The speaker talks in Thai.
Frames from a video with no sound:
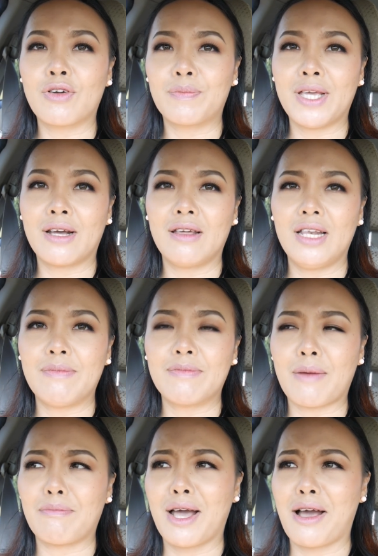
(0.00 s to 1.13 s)
ด พี่ก็เลยรีบ
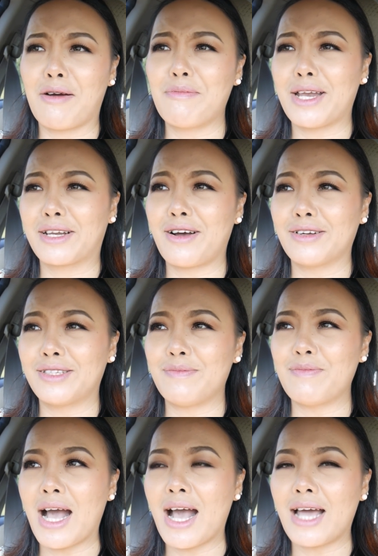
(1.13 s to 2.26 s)
กลับมาเอาแบตกล้องที่
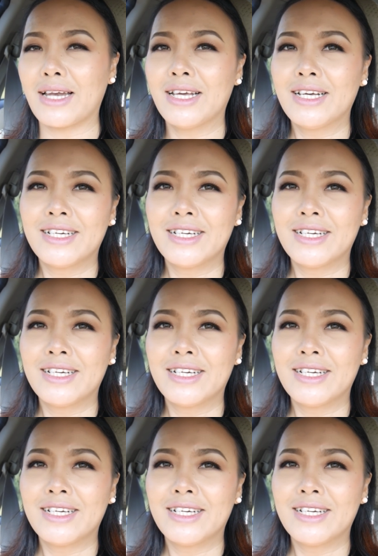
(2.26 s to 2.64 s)
บ้าน